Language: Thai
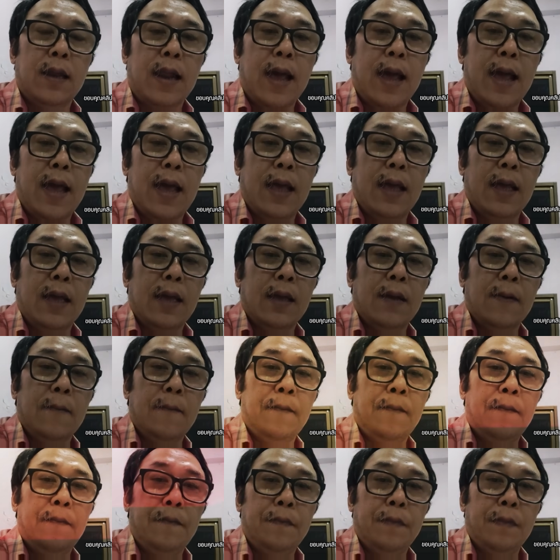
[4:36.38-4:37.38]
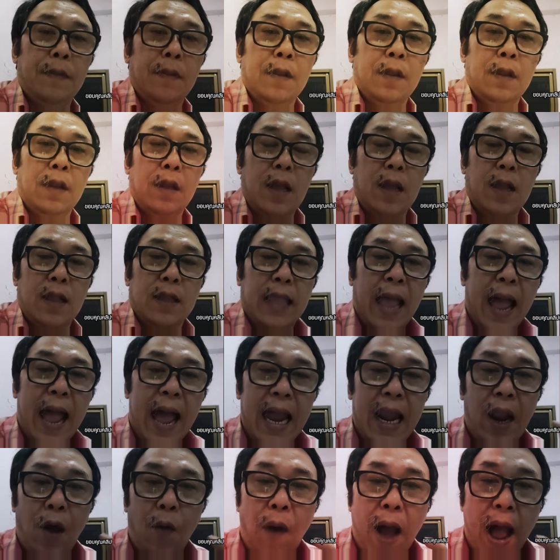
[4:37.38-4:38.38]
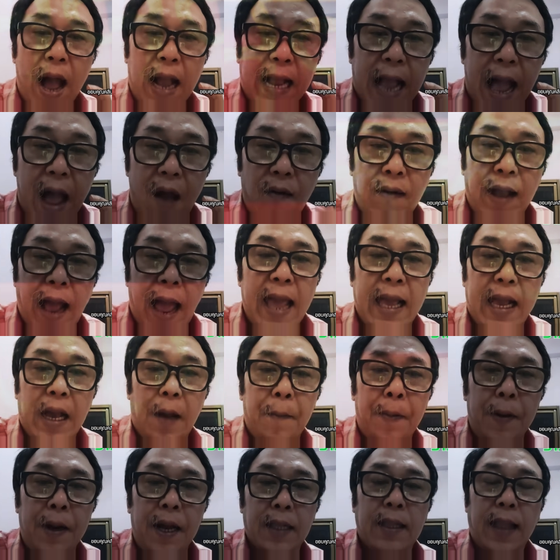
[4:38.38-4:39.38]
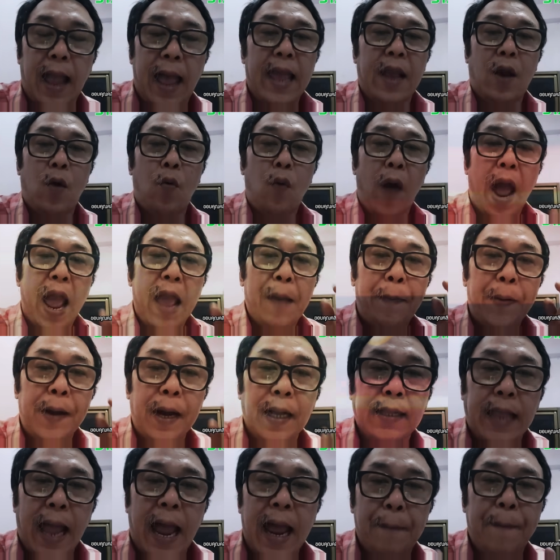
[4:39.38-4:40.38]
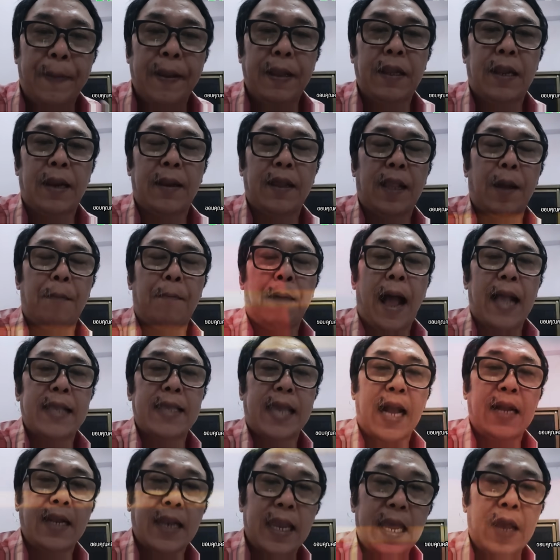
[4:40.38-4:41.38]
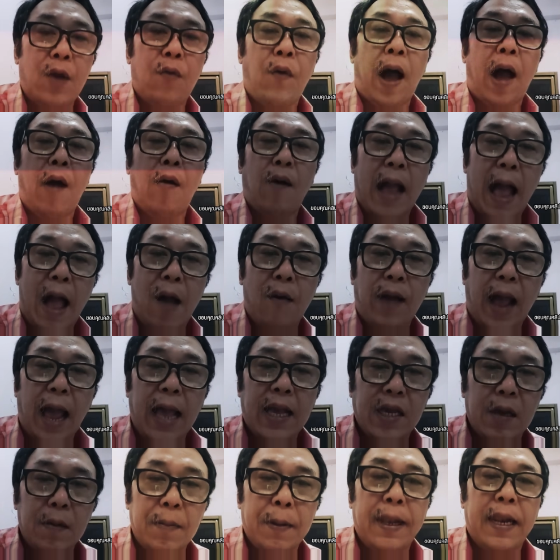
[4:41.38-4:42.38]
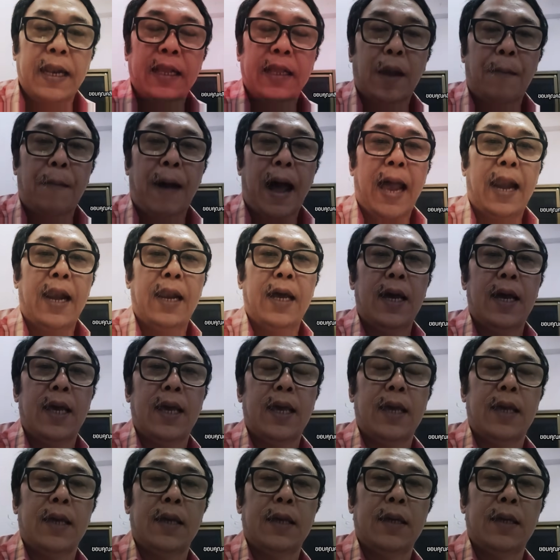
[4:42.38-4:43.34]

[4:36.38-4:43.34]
นะถ้าระหว่างก้าวไกลกับเพื่อไทย ให้เพื่อไทยเป็นรัฐบาลยังดีกว่าเอาก้าวไกลขึ้นเป็นรัฐบาลเลย